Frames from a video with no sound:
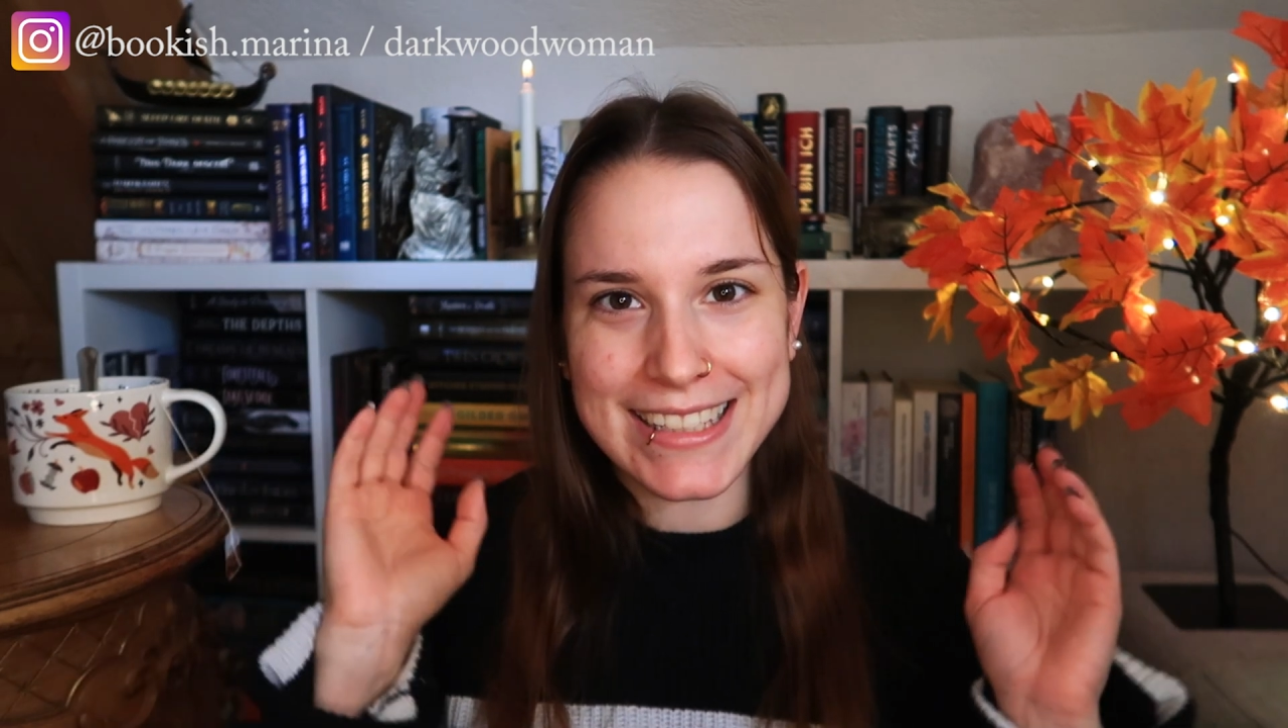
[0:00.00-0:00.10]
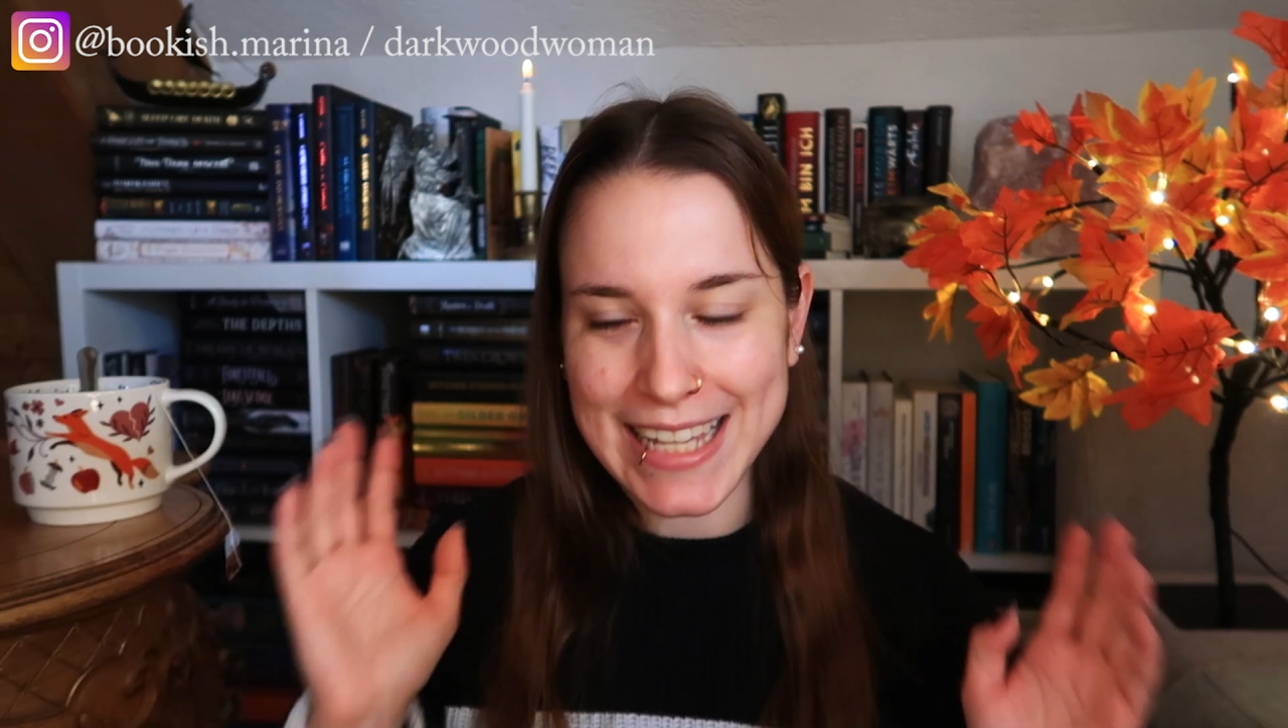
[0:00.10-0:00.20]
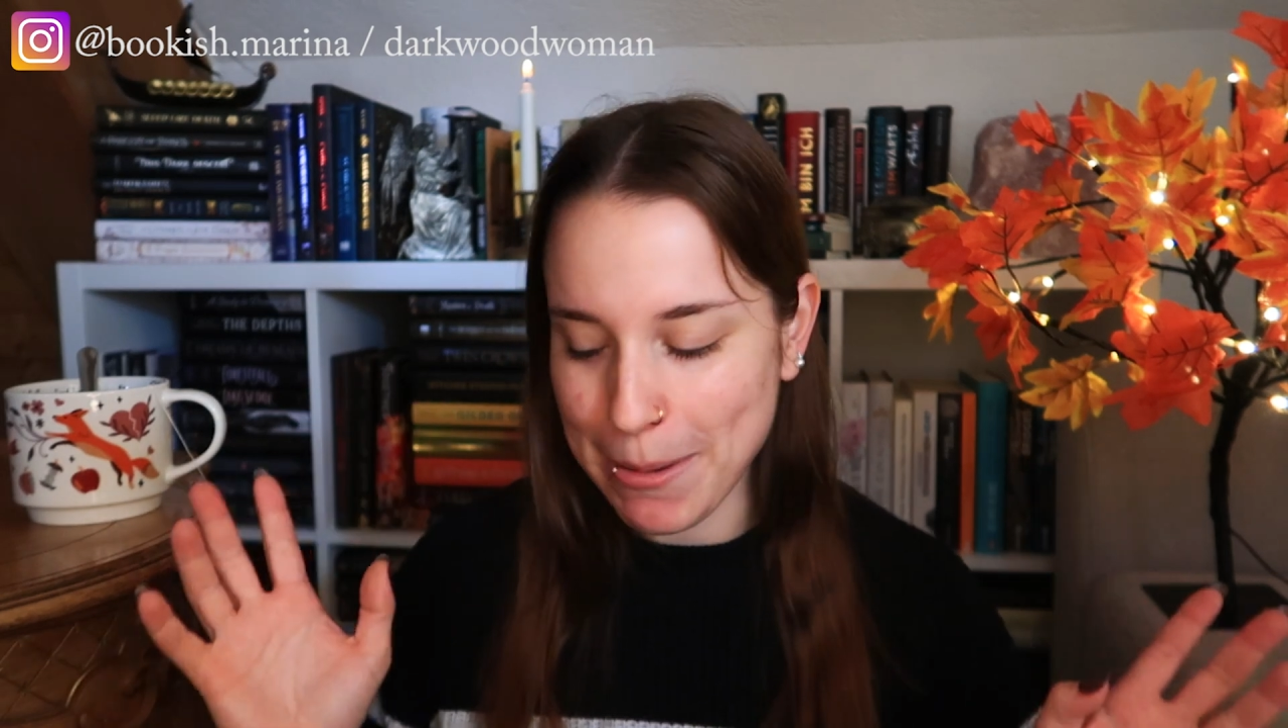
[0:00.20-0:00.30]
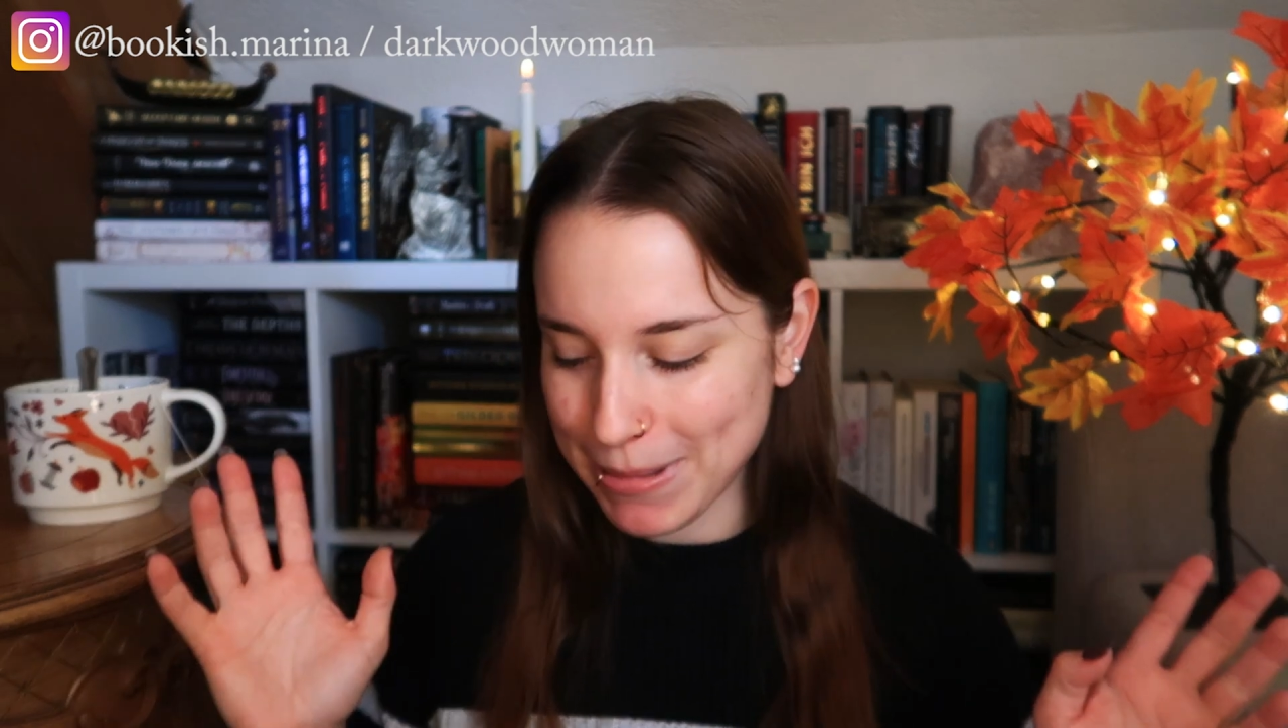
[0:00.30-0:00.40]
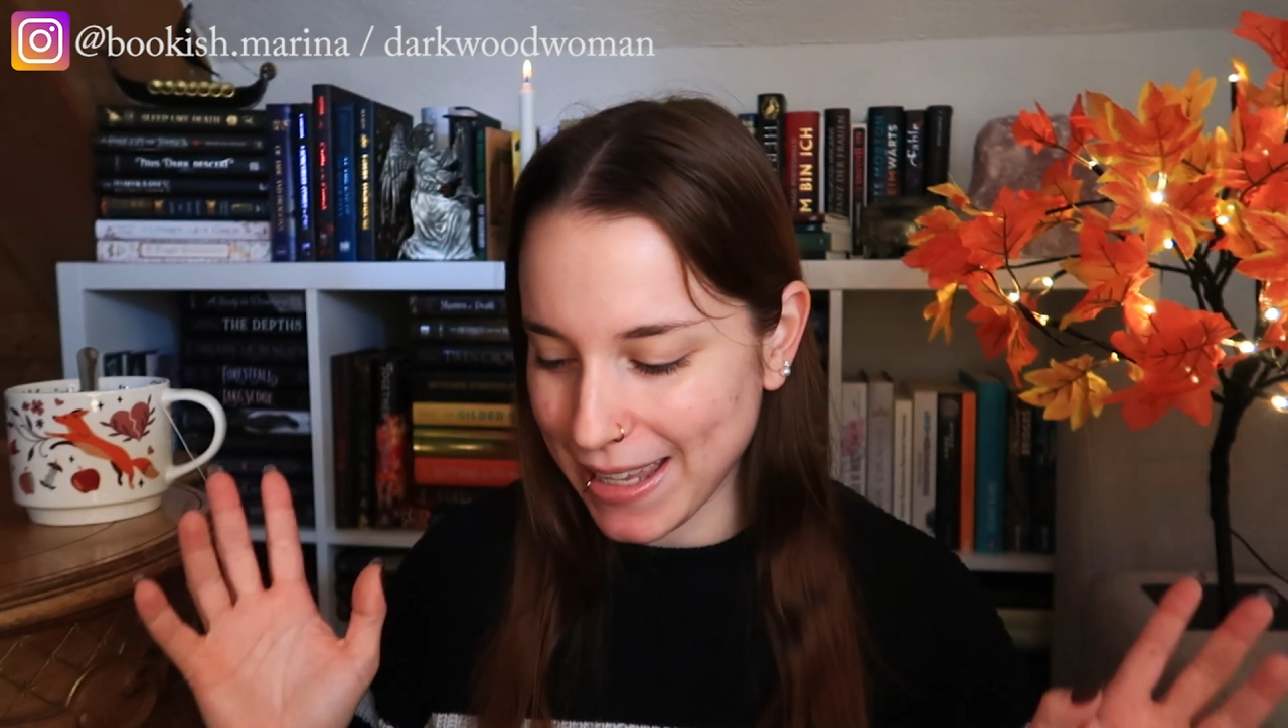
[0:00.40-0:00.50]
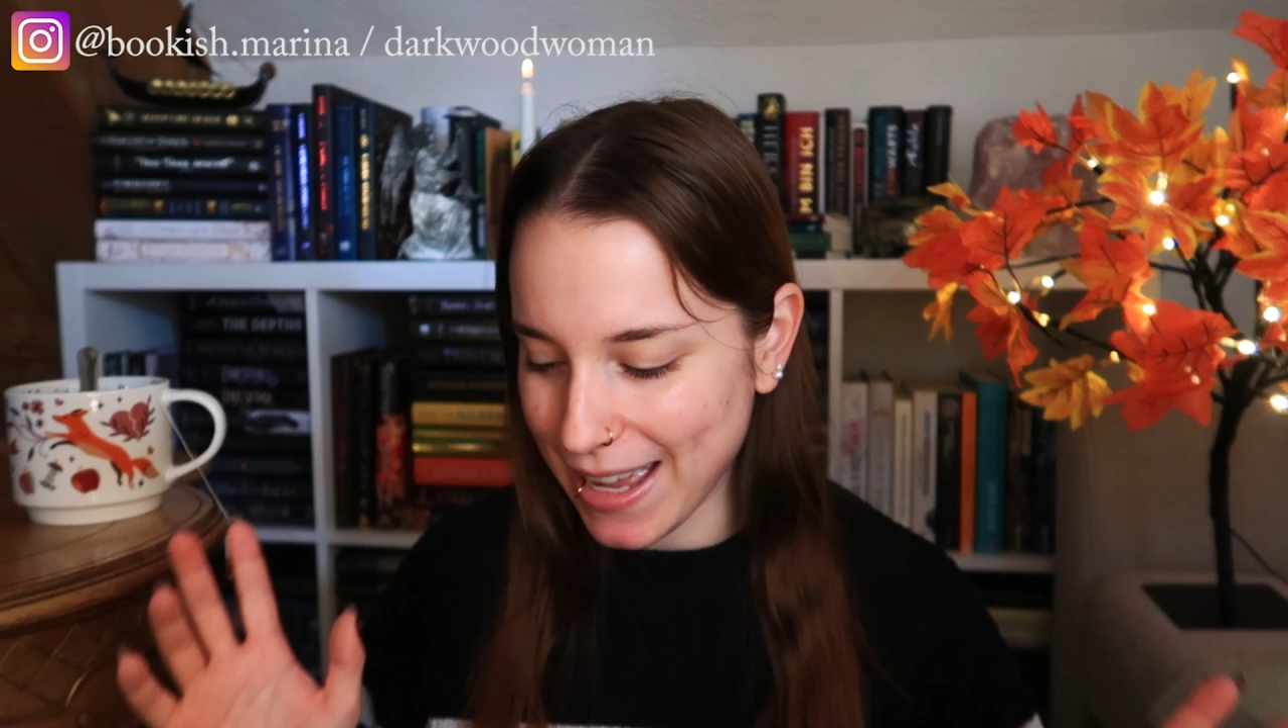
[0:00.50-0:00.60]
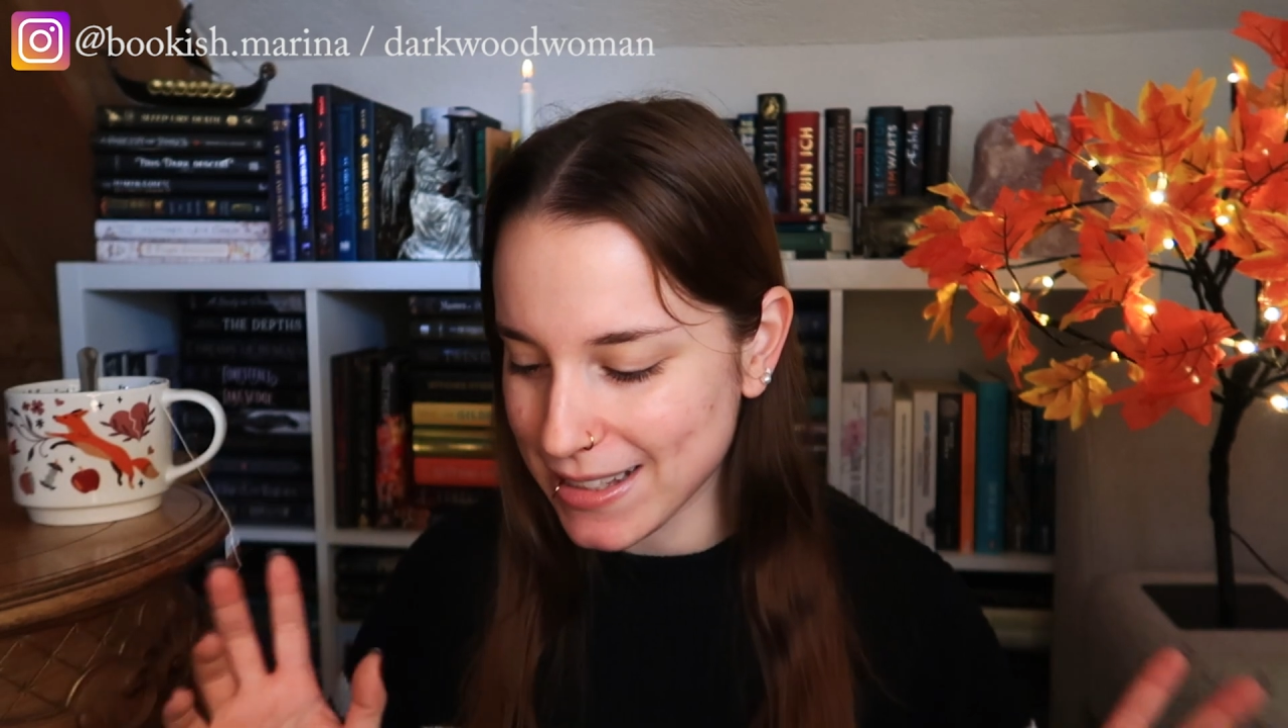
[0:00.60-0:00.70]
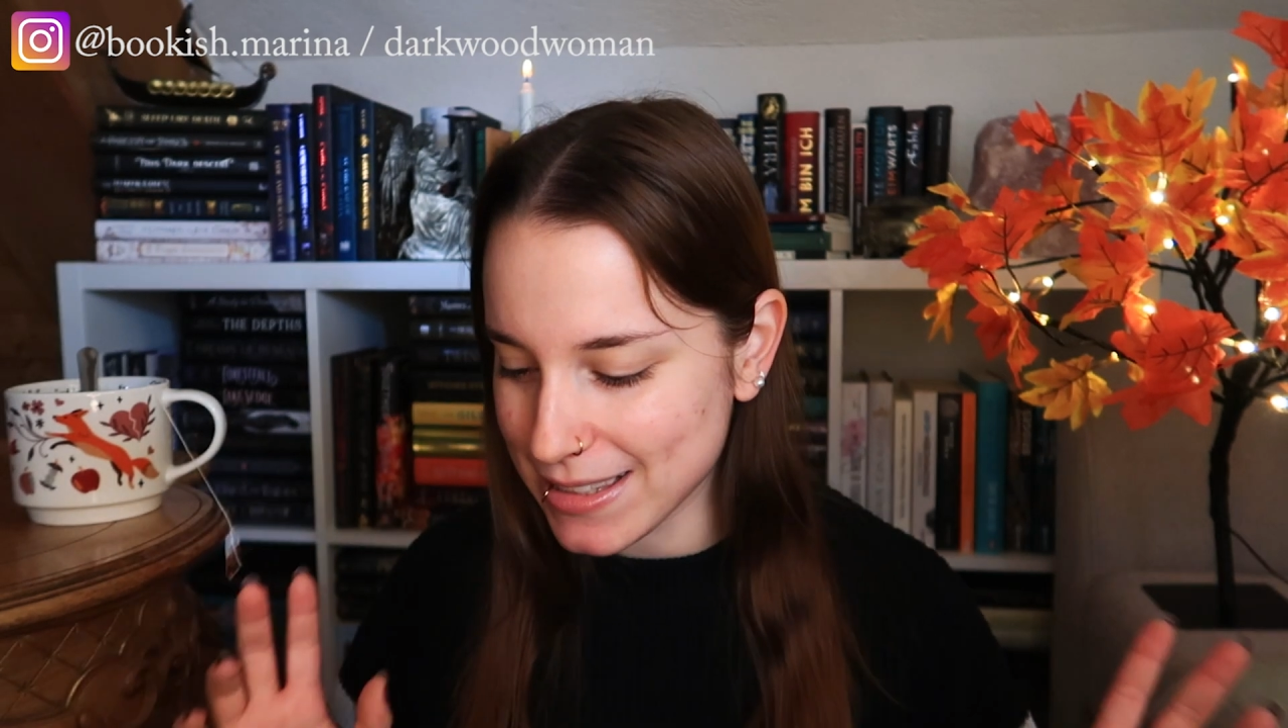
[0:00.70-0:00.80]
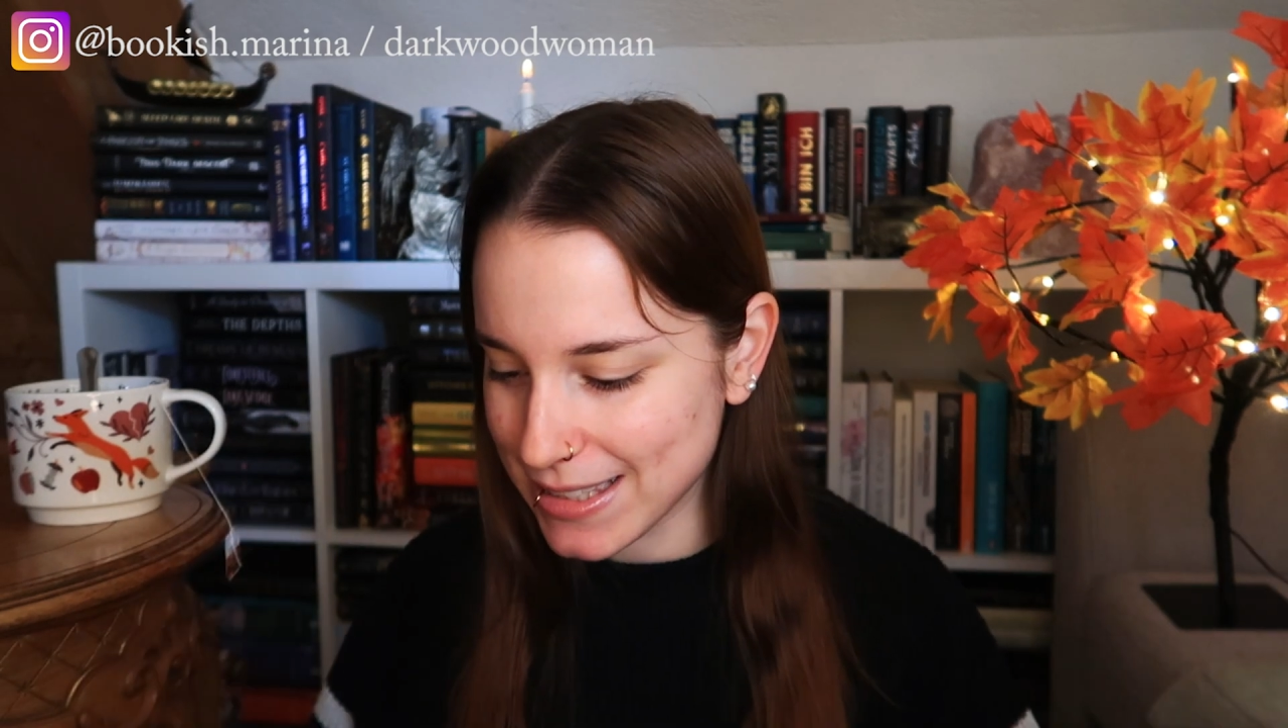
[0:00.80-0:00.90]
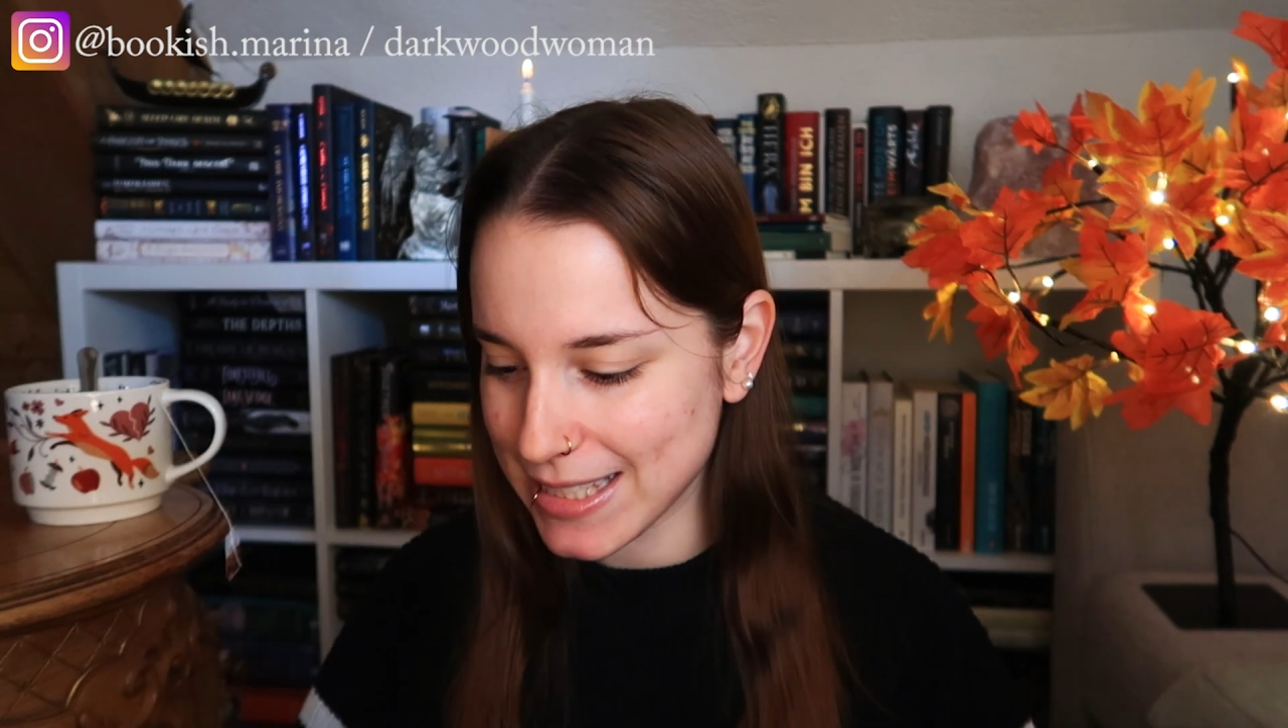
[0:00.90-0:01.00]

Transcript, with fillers: Ich habe Kerzen,